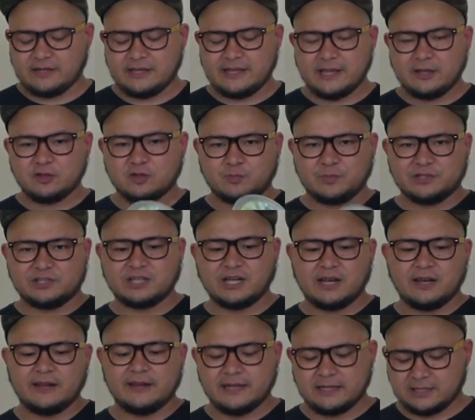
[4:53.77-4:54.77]
Я ее
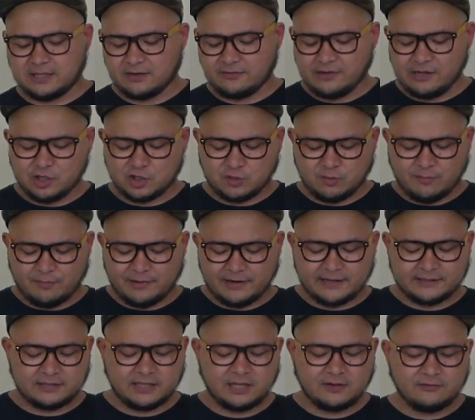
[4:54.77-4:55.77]
специально не открывал, чтобы
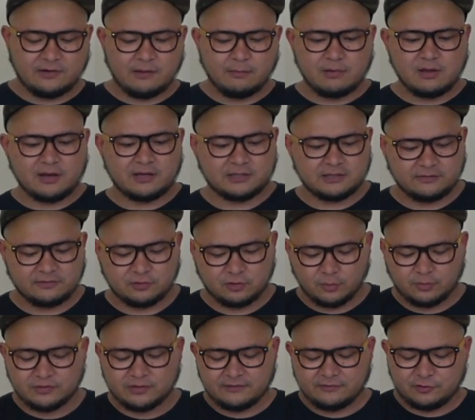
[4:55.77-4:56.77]
показать вам, как это,
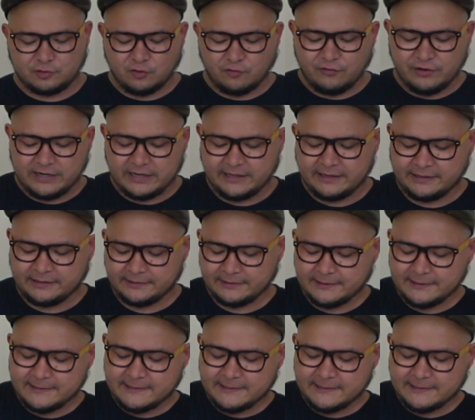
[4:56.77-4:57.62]
собственно, все выглядит.